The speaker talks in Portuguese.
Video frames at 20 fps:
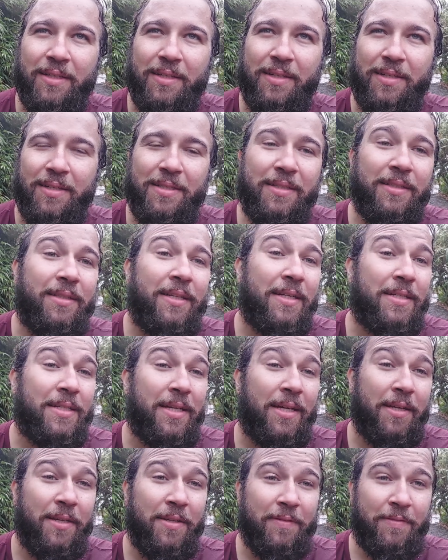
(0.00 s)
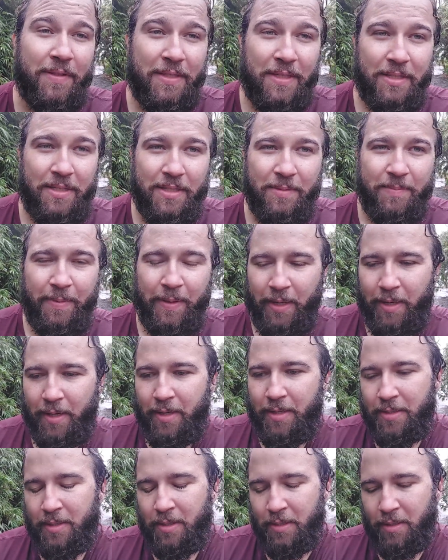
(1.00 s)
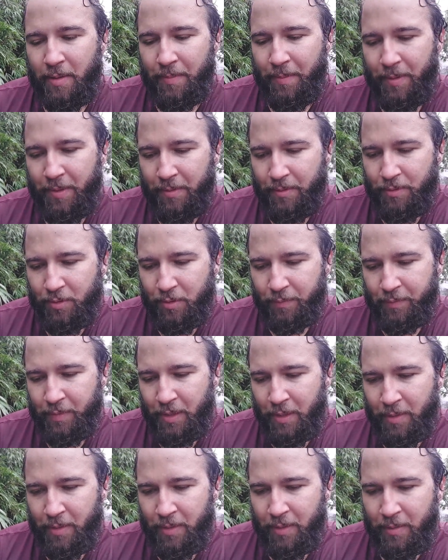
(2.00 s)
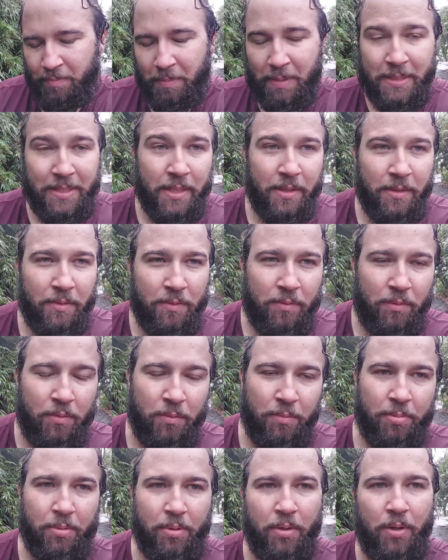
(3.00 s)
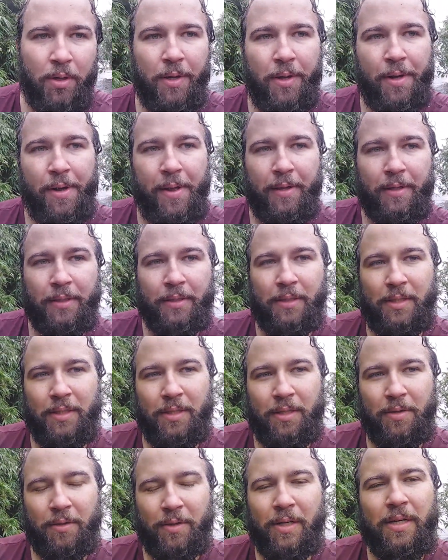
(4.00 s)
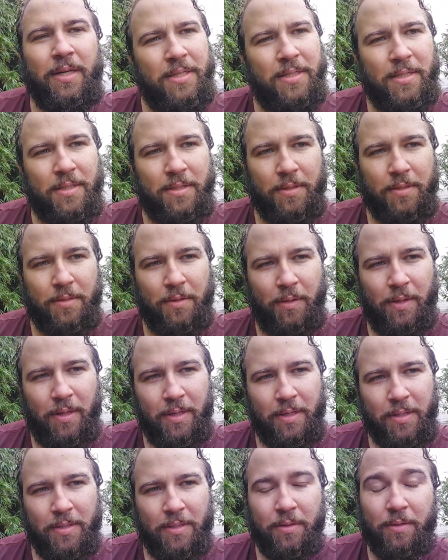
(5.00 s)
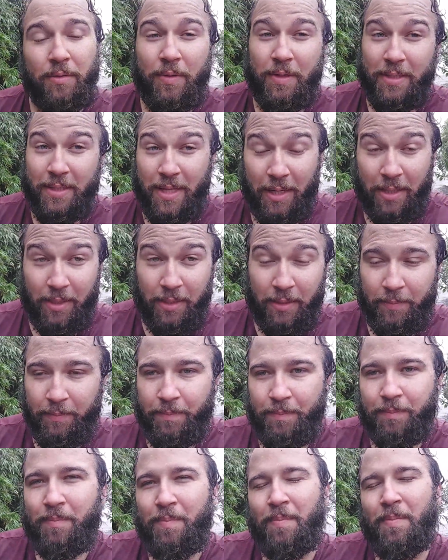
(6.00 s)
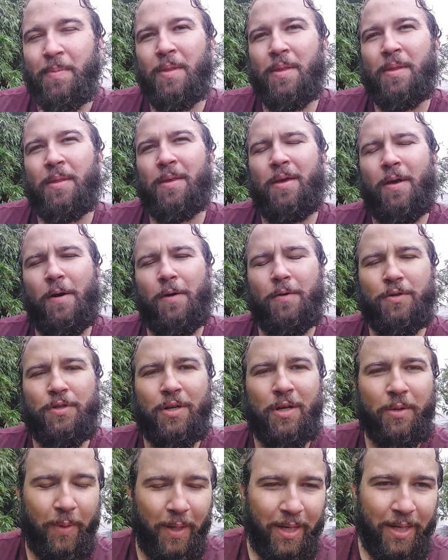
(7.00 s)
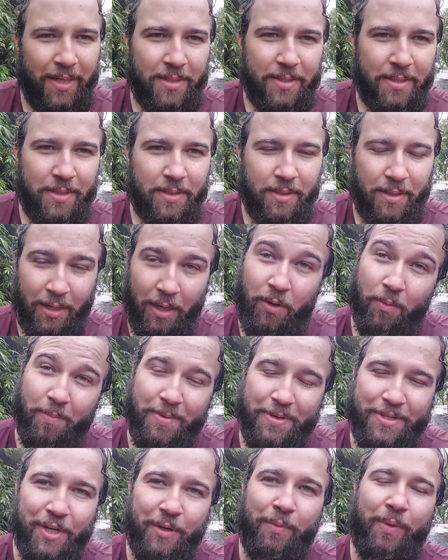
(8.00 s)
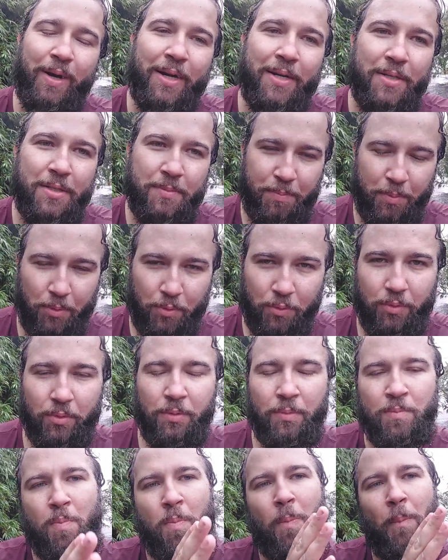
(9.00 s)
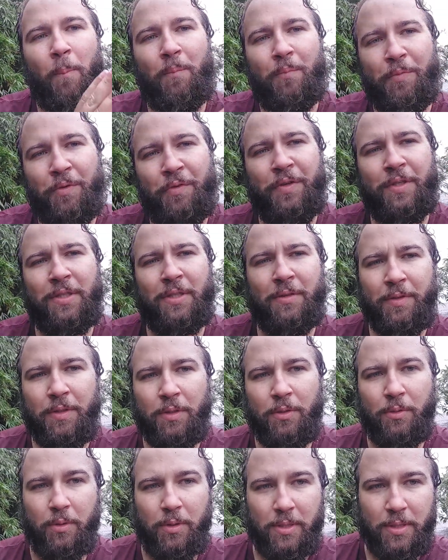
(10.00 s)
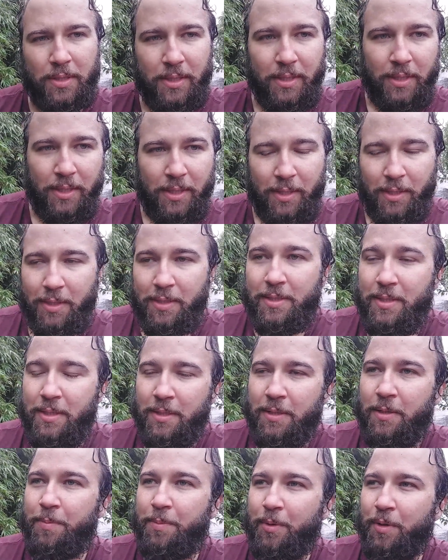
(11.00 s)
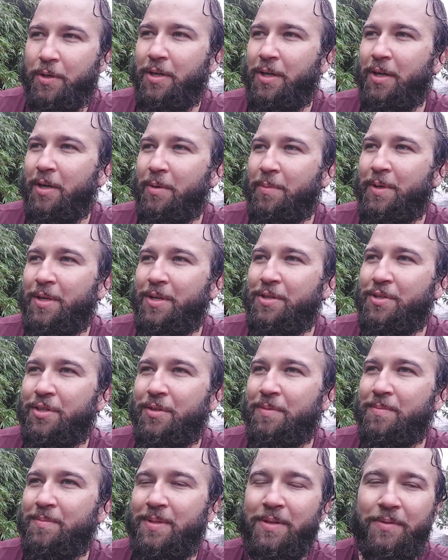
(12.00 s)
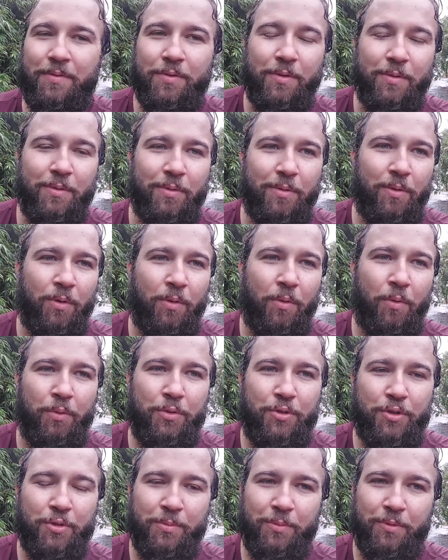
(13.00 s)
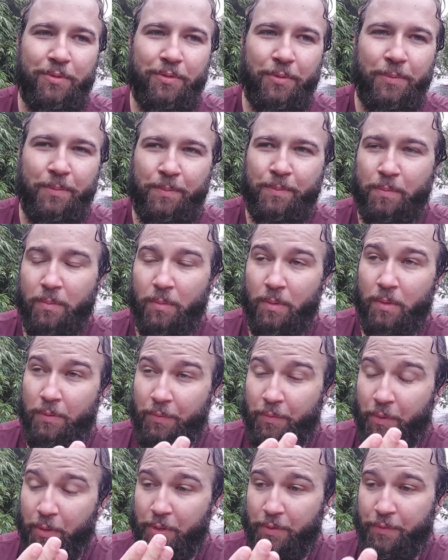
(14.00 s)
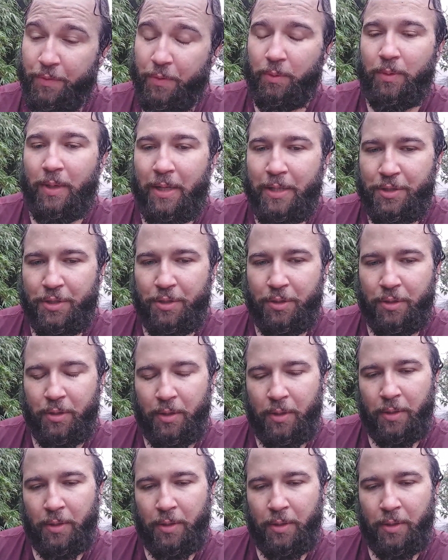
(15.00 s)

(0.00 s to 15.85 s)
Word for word: se interessaria em fazer essa experiência e também te convidar a seguir o grupo que organiza esses rolês no Instagram, que é o jaguaras, arroba jaguaras ponto vivendo aventuras. Siga porque realmente, você viu, o último foi em dificuldade,